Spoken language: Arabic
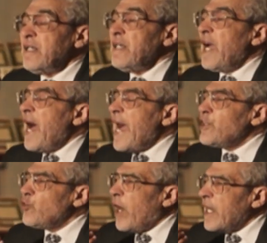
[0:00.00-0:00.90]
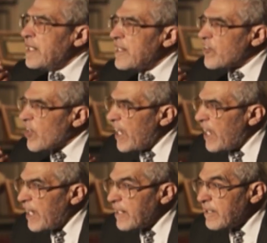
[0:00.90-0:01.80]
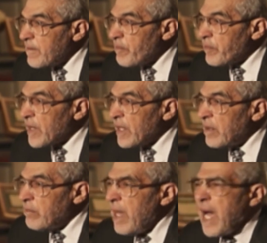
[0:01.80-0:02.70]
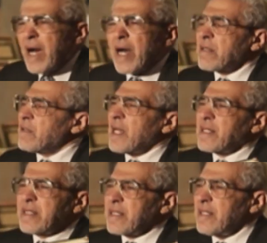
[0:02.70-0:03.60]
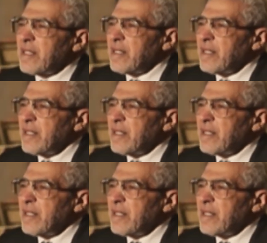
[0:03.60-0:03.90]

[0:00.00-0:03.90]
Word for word: يا ايها الانسان ما غرك